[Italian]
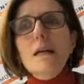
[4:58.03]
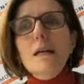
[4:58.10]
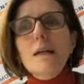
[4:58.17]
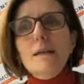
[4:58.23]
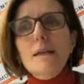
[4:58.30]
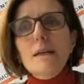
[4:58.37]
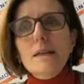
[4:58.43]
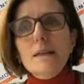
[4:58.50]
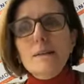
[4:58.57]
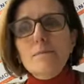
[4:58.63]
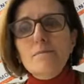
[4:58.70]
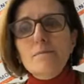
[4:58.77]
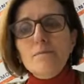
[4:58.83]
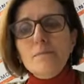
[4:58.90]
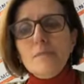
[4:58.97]

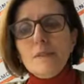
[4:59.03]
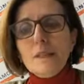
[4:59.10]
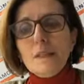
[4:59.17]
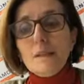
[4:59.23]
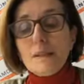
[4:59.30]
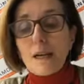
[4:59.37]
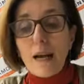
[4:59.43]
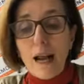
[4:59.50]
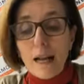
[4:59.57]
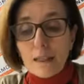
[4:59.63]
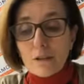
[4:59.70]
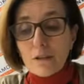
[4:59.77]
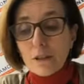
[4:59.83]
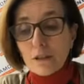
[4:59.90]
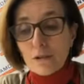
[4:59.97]
Ehm, tra
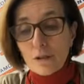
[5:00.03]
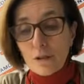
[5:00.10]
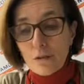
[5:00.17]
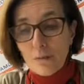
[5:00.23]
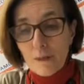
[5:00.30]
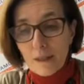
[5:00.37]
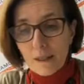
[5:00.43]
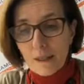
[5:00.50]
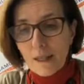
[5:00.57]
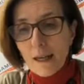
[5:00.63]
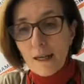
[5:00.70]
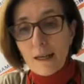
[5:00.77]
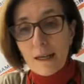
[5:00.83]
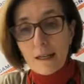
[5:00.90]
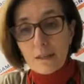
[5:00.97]
l'altro Regione
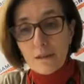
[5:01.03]
Lombardia, la,